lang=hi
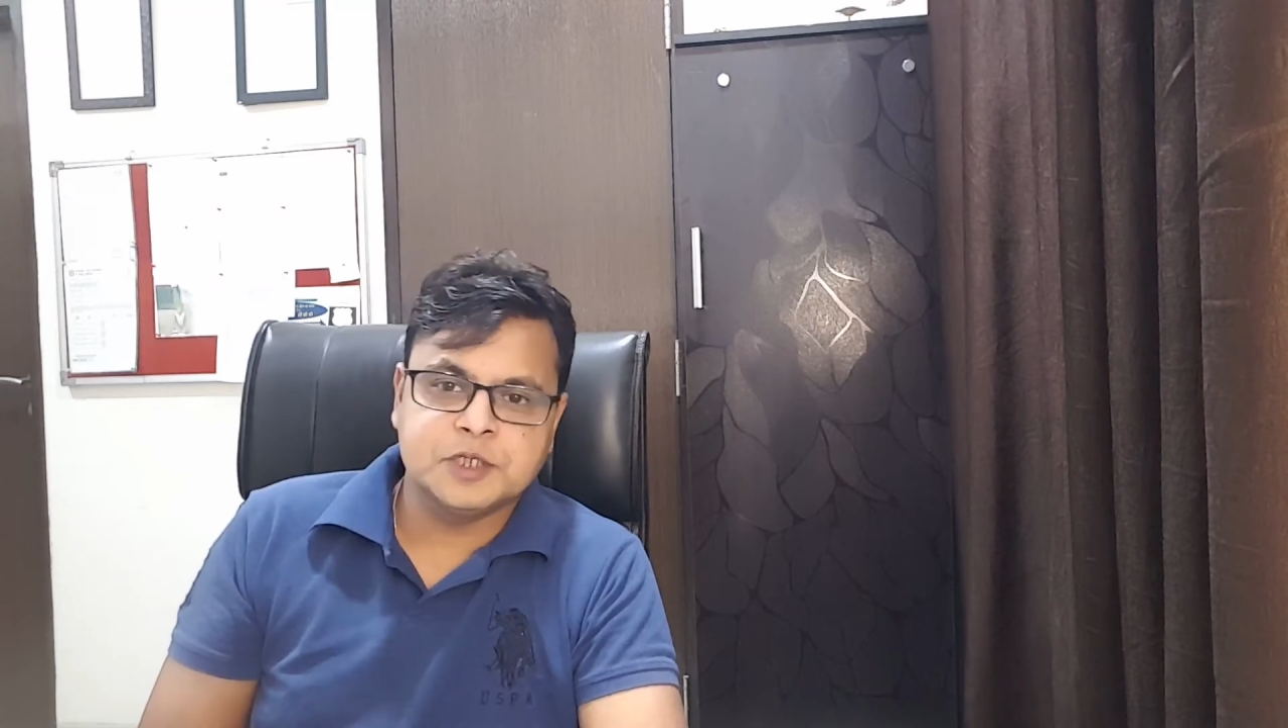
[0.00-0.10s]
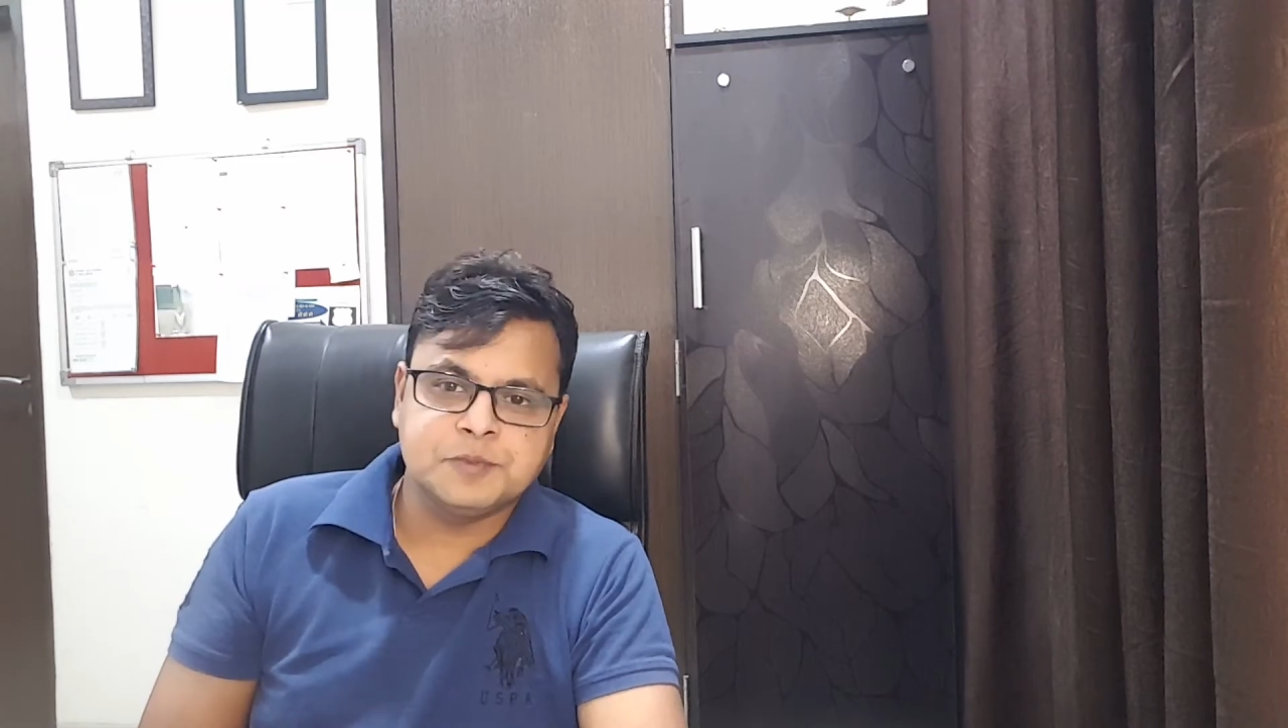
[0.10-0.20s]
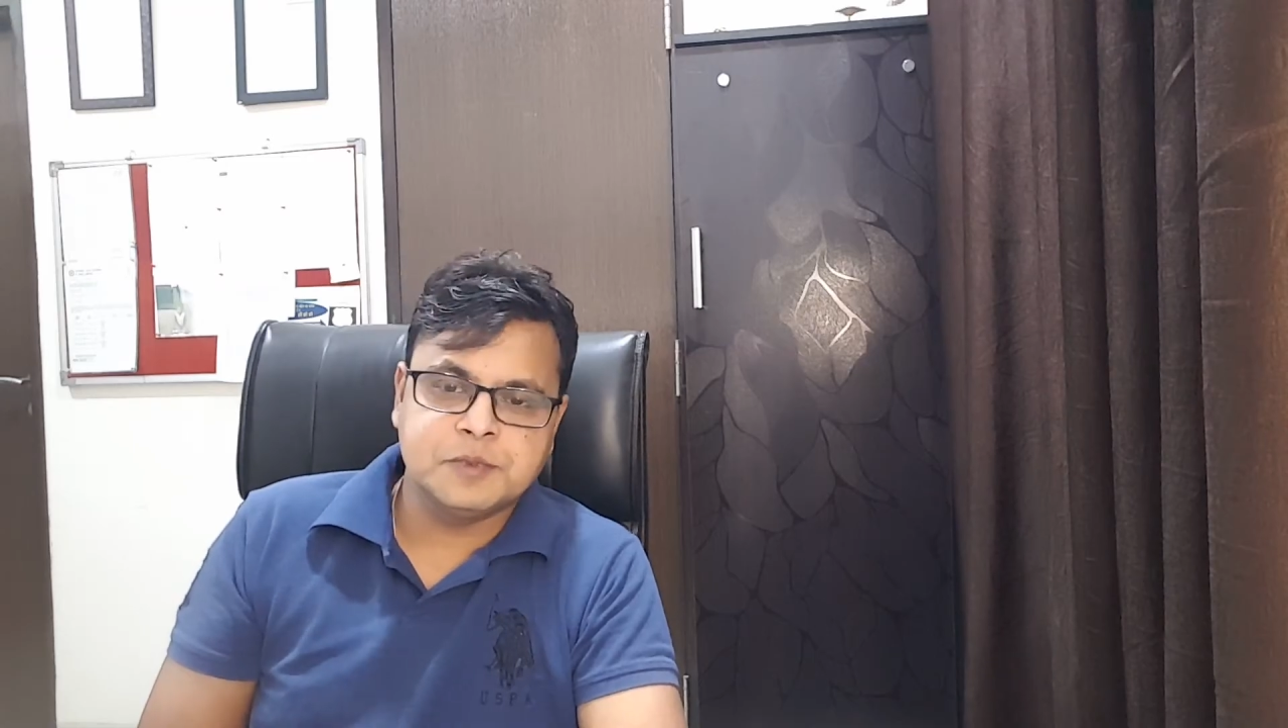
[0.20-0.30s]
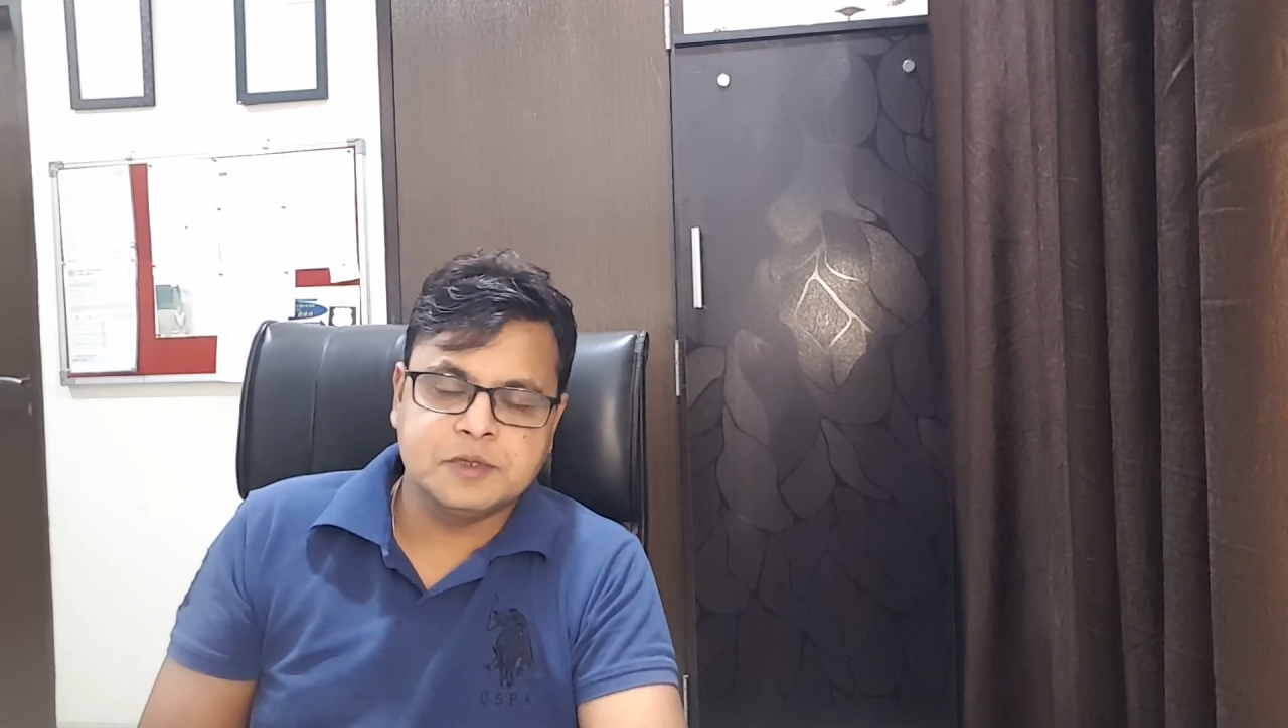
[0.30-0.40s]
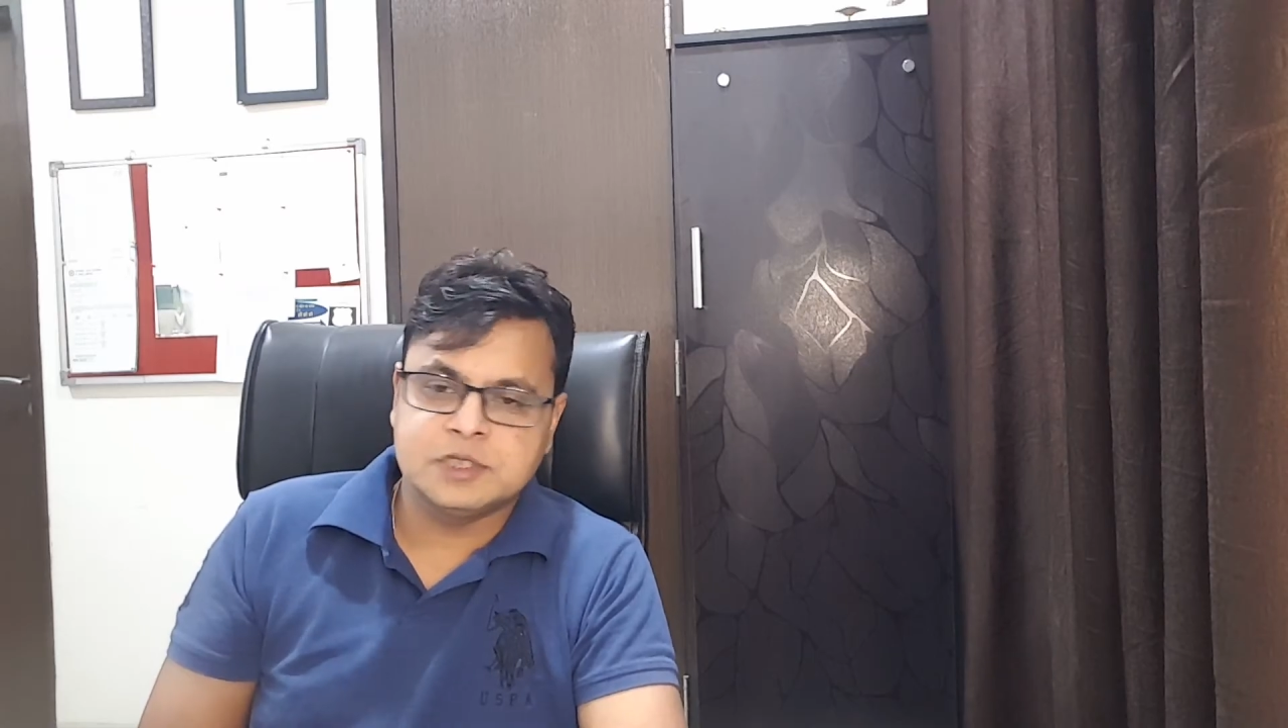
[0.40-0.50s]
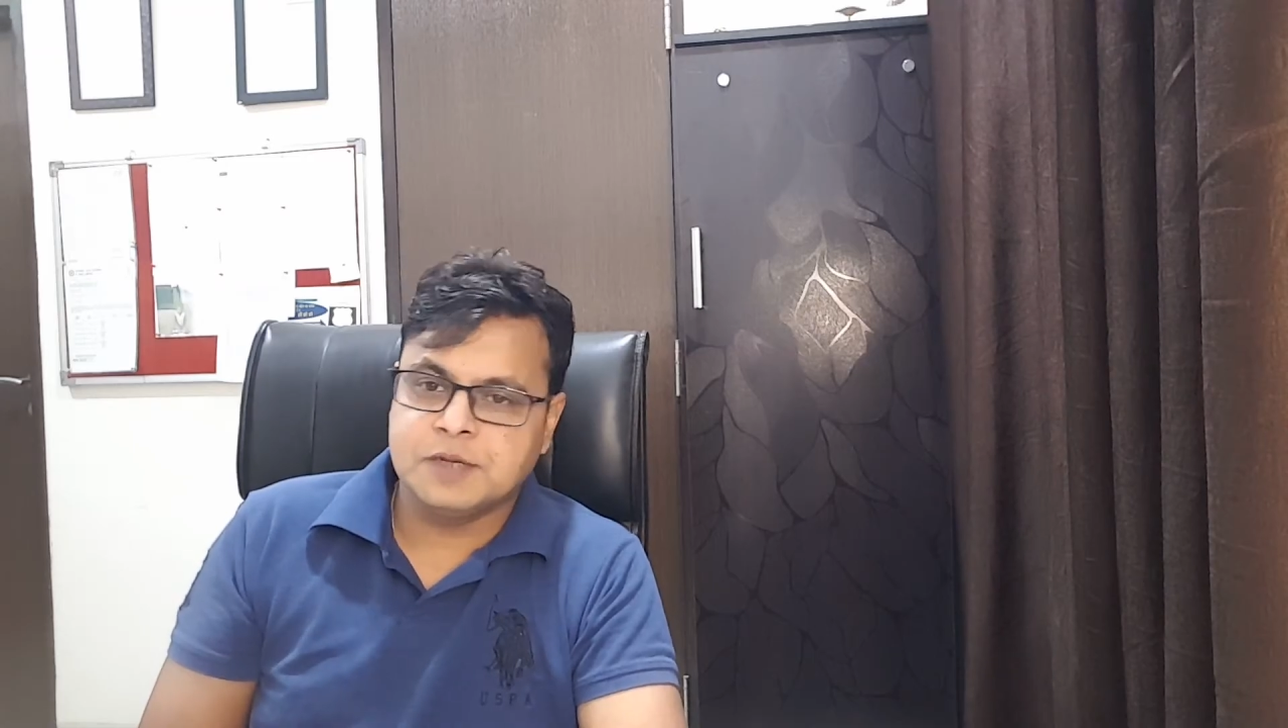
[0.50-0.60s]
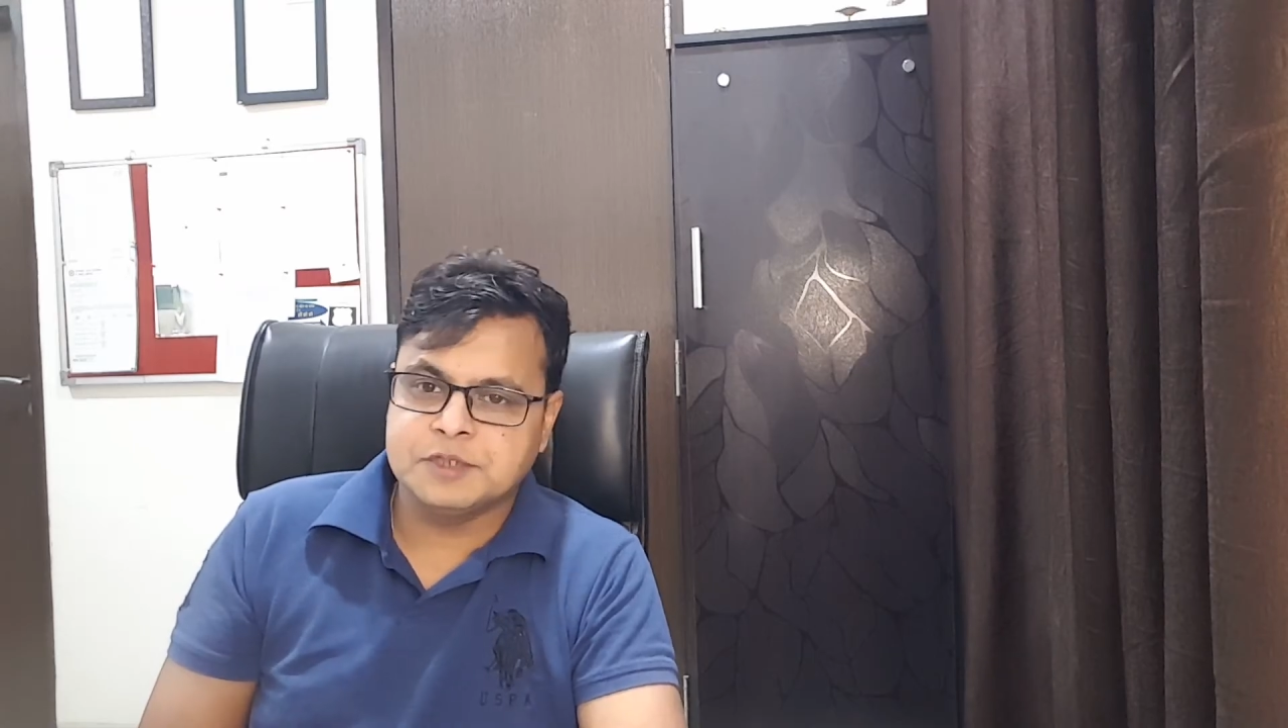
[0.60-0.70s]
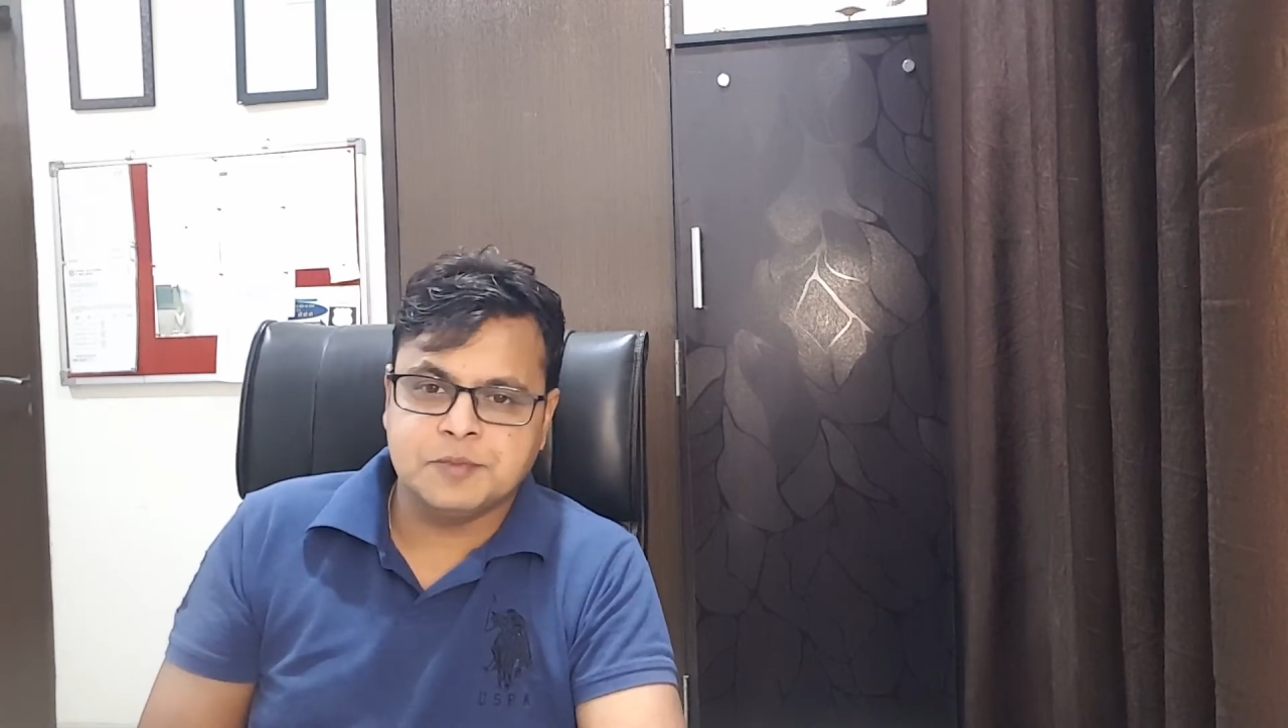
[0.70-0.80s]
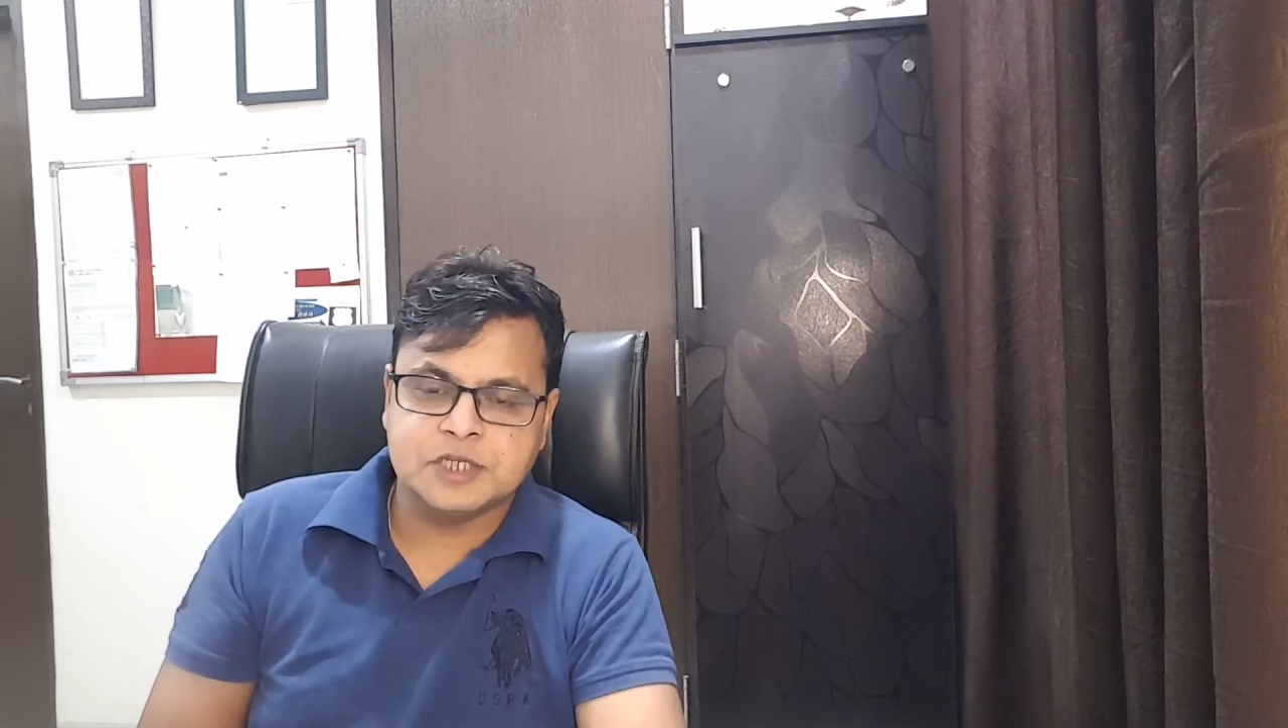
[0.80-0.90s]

पचपन छः बज के